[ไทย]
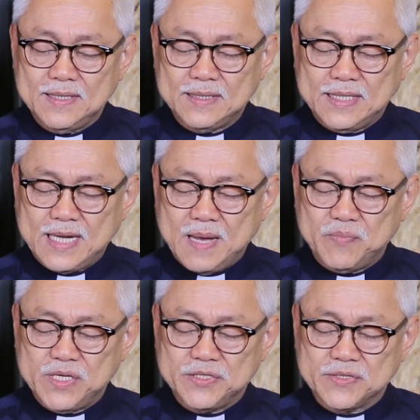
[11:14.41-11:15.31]
ในนามพ
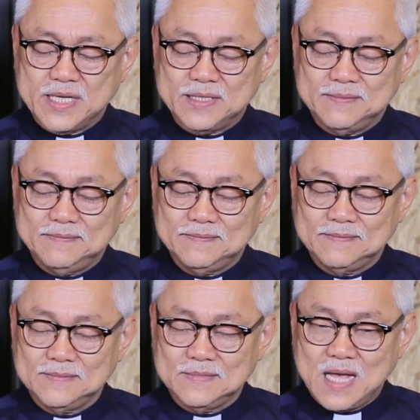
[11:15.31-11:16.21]
ระเยซูคริสต์
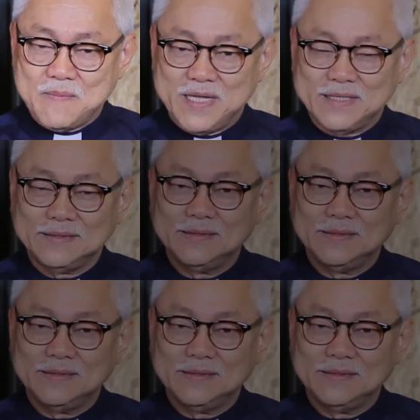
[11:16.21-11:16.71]
อเมน